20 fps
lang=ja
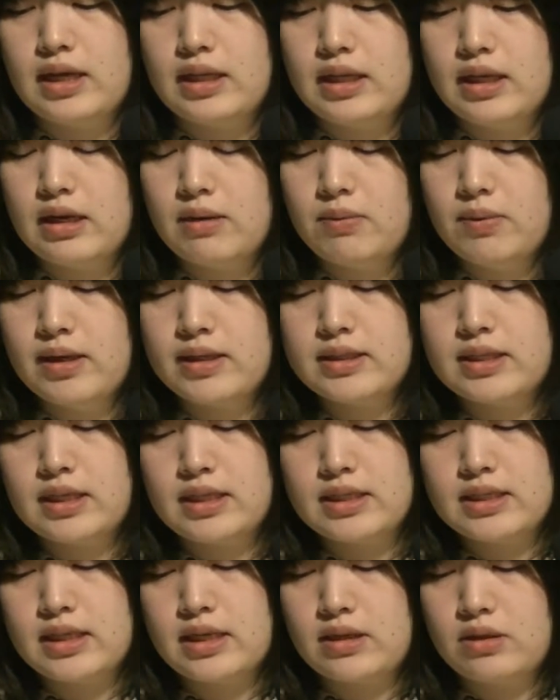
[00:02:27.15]
テレビ朝
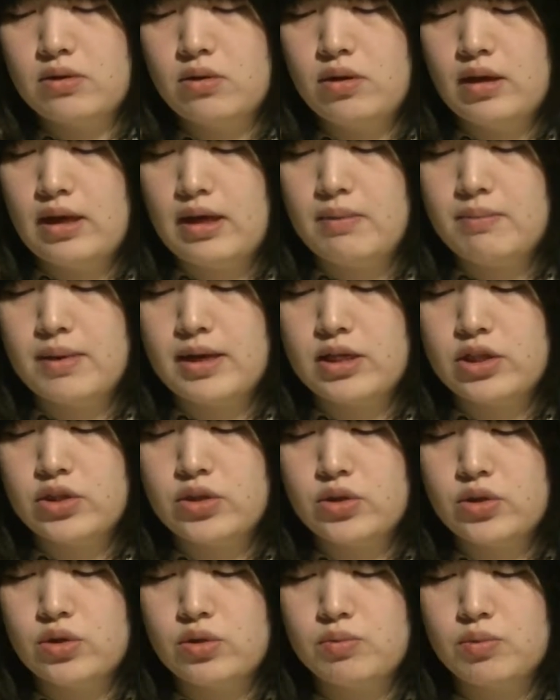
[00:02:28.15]
日さんの、毎
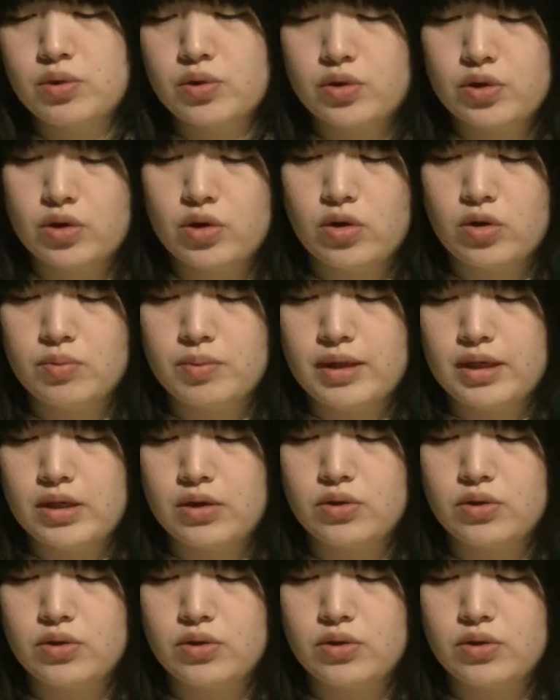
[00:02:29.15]
週木曜日